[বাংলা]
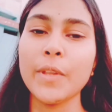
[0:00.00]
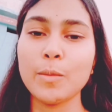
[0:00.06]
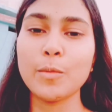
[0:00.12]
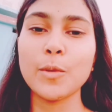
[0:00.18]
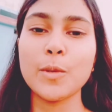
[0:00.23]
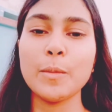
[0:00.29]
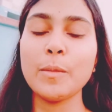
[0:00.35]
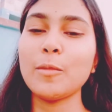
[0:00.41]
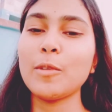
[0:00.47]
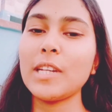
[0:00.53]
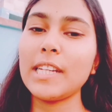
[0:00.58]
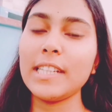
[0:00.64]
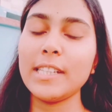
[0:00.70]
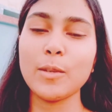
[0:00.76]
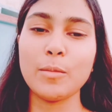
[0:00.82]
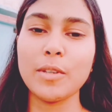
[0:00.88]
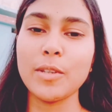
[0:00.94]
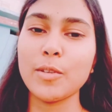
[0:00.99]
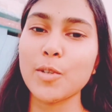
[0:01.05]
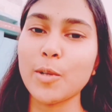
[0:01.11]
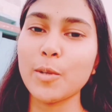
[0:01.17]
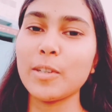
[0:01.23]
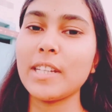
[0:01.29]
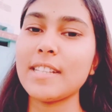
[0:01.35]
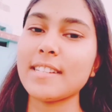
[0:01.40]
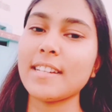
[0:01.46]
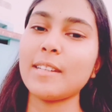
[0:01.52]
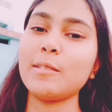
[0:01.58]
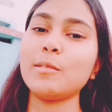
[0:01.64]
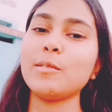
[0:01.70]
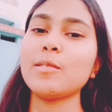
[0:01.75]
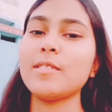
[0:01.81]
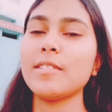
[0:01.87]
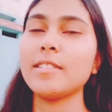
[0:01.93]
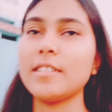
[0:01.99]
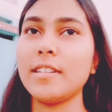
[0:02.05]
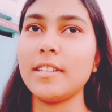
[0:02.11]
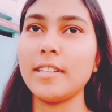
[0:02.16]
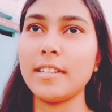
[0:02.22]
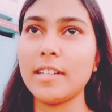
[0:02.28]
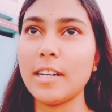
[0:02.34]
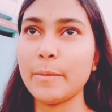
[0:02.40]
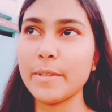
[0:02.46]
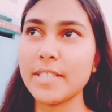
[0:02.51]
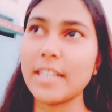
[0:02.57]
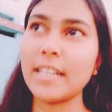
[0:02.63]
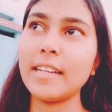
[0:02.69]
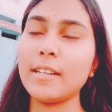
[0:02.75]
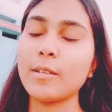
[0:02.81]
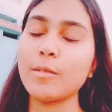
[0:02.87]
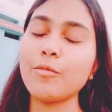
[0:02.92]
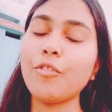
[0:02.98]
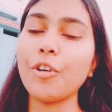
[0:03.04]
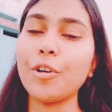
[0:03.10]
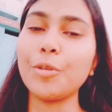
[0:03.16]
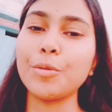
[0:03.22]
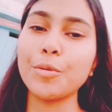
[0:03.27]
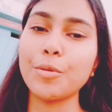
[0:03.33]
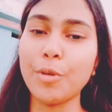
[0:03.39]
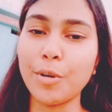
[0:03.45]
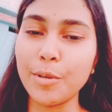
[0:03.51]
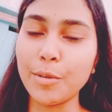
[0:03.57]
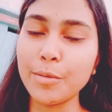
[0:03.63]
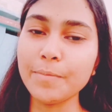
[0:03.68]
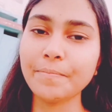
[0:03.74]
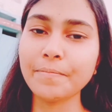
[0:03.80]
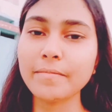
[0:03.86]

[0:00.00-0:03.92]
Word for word: তো প্রথমে বলে নিই তোমরা তো সকলেই জানো আমার চ্যানেল ফলো করো